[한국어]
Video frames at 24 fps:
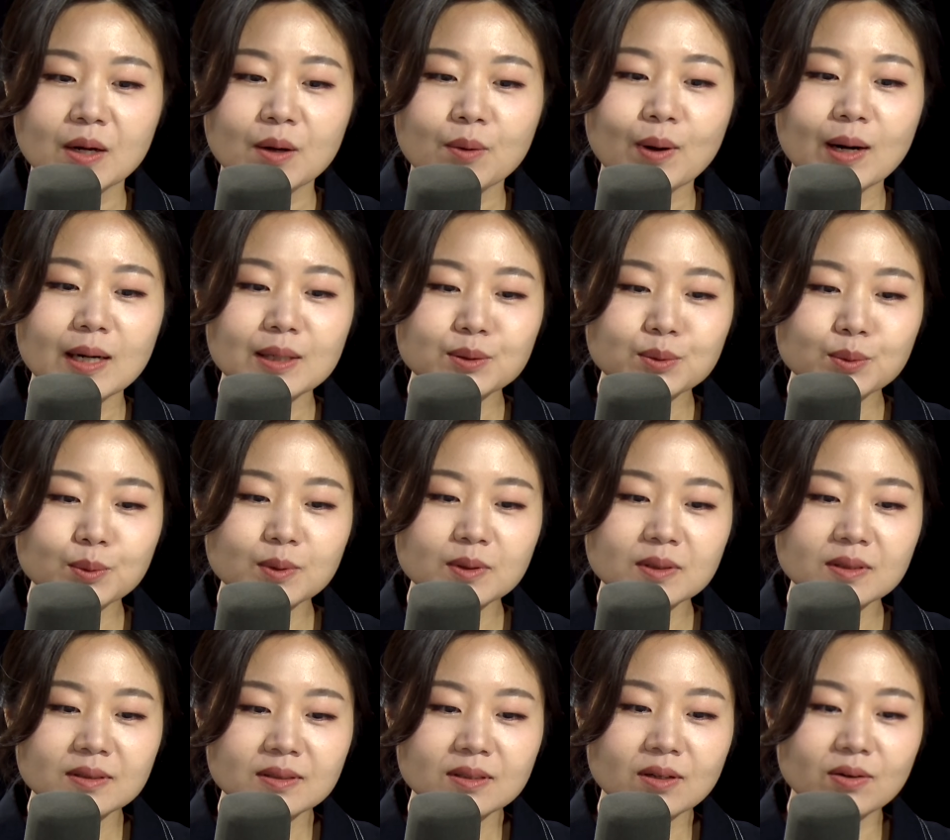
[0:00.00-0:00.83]

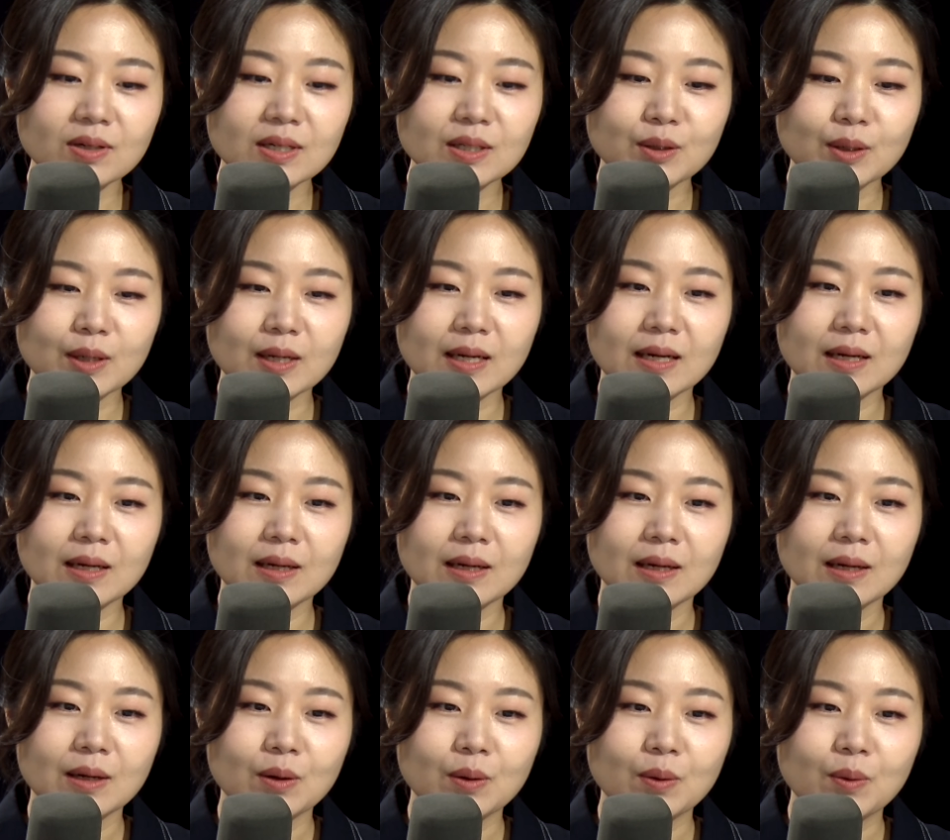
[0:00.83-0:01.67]
활동성이
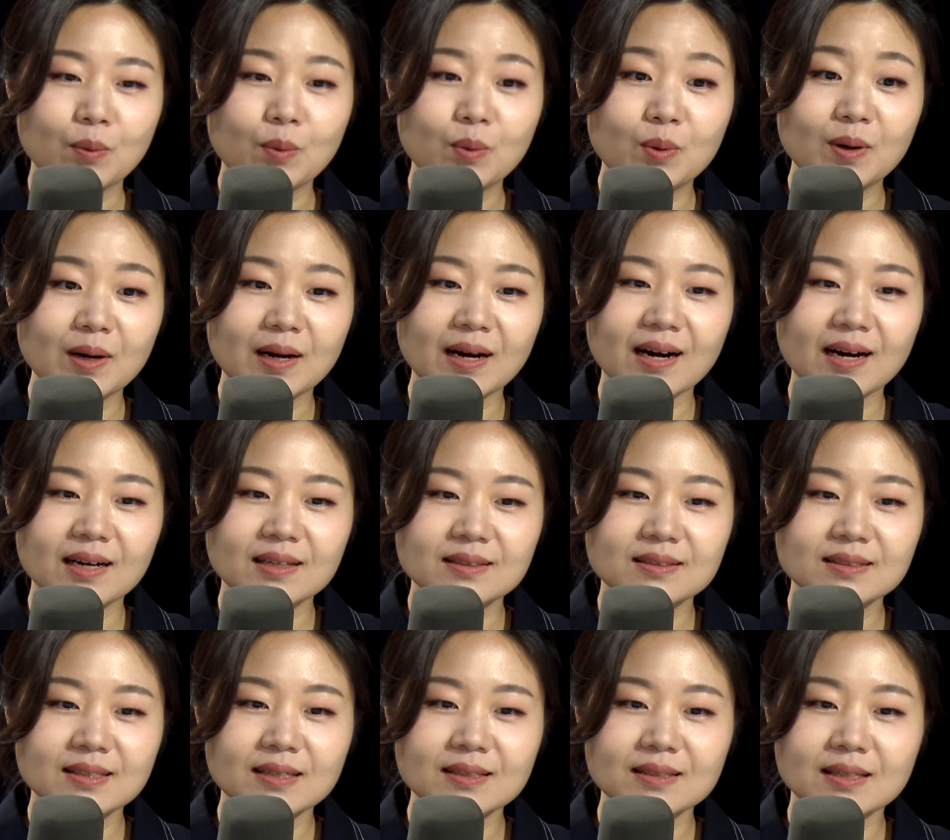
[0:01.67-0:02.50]
되게 올라가
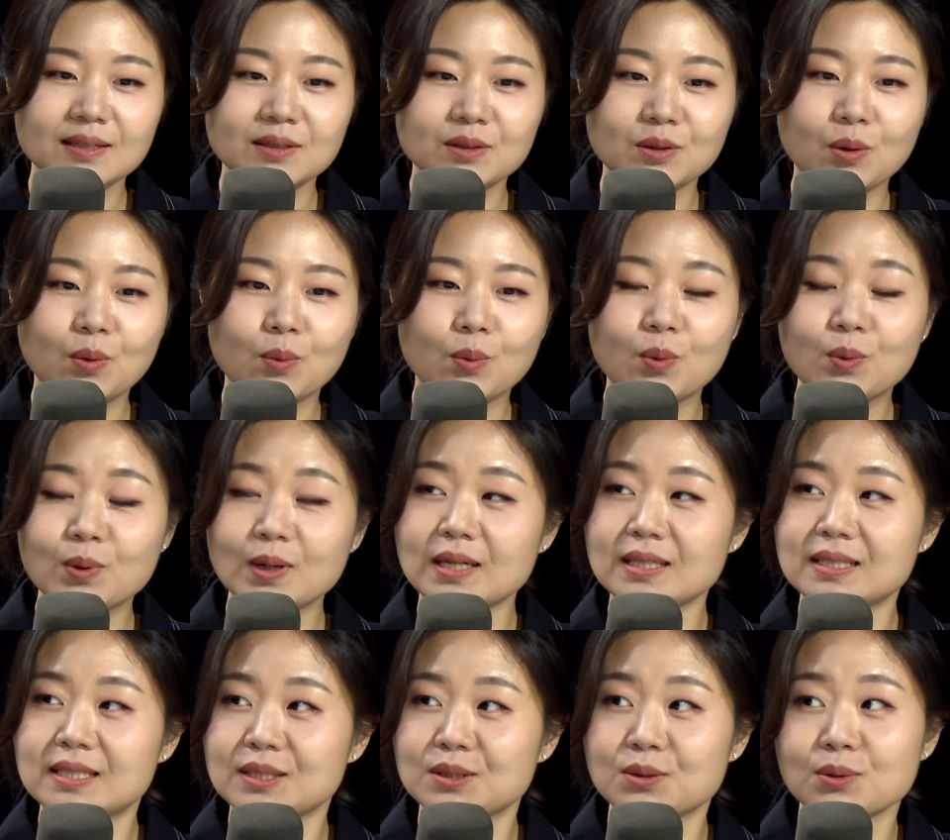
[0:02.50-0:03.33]
있는 상태를 더
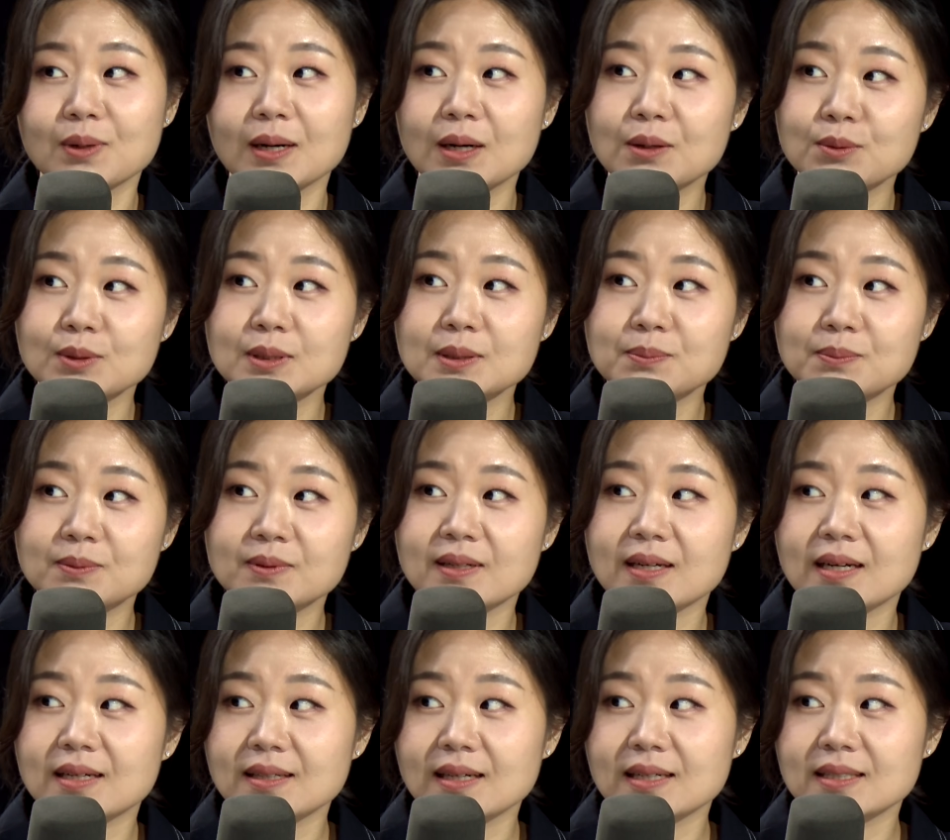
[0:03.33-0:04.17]
오래 지속하고
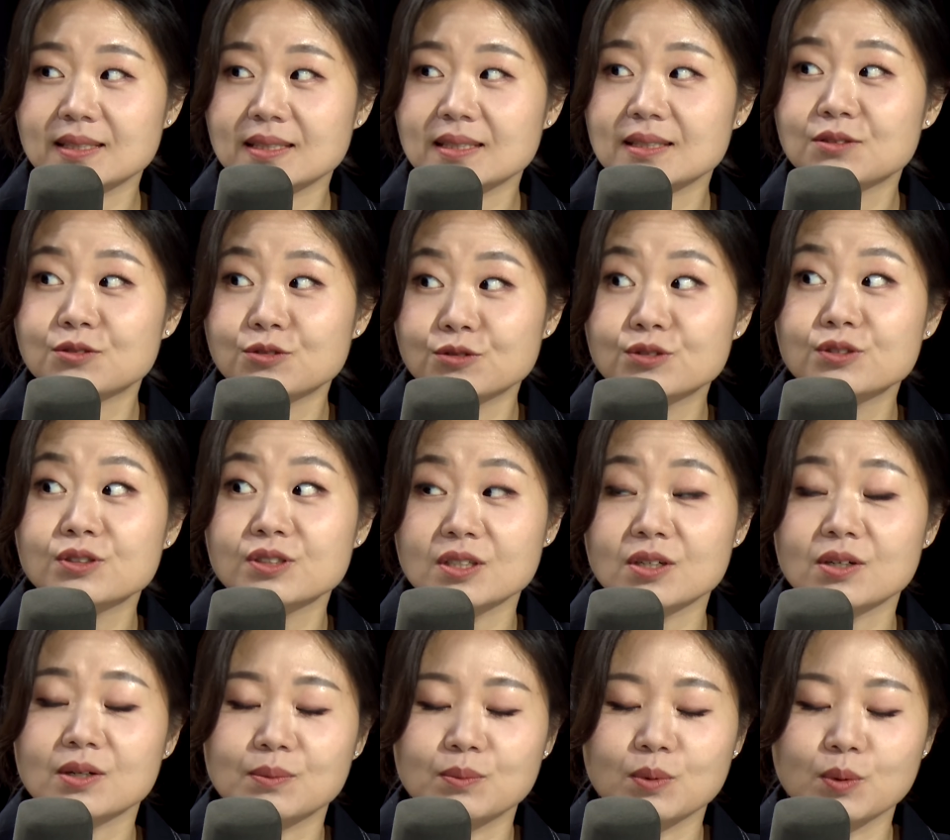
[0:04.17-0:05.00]
싶은 게 사실
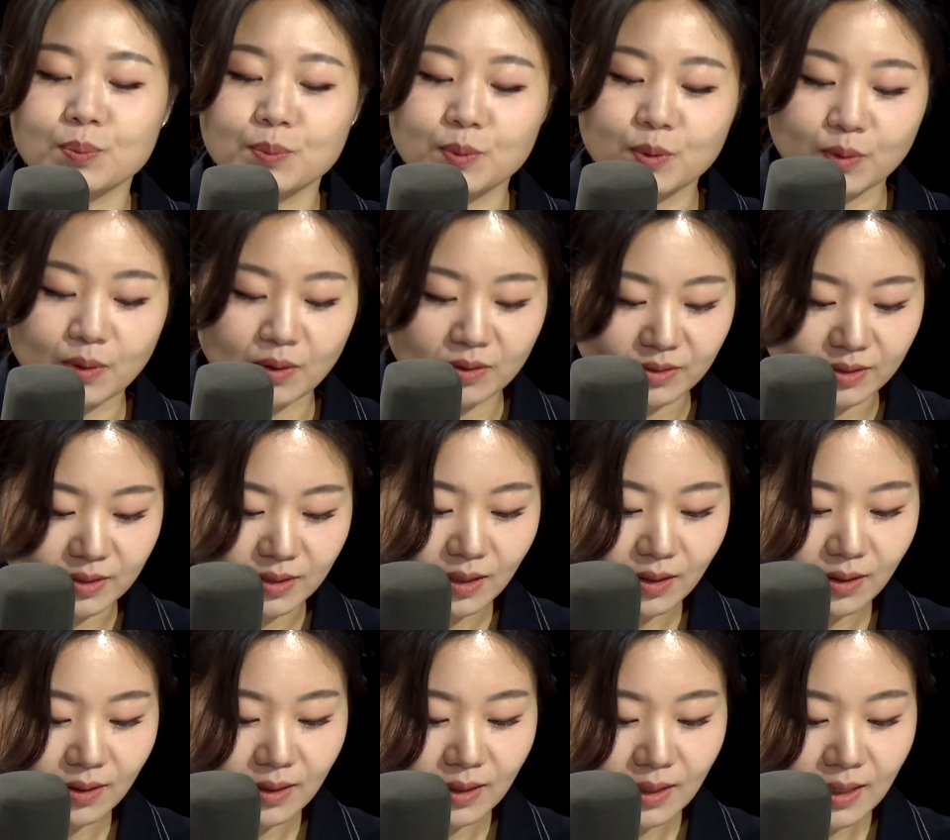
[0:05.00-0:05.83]
궁극적인
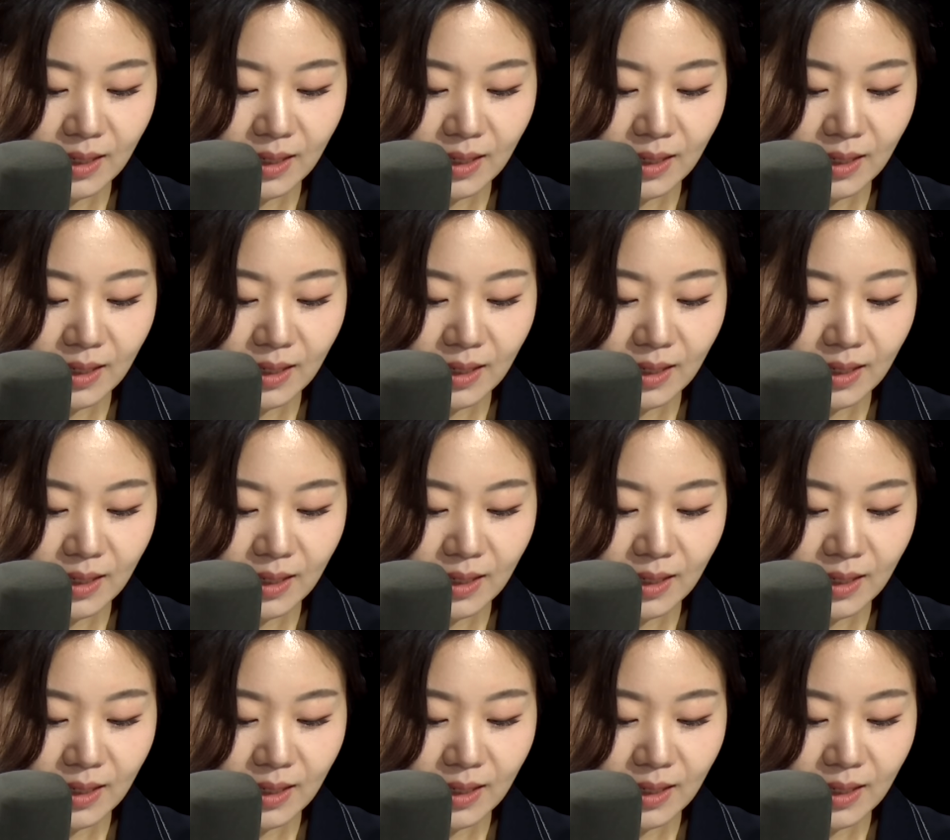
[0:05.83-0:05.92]
목표거든요. 네.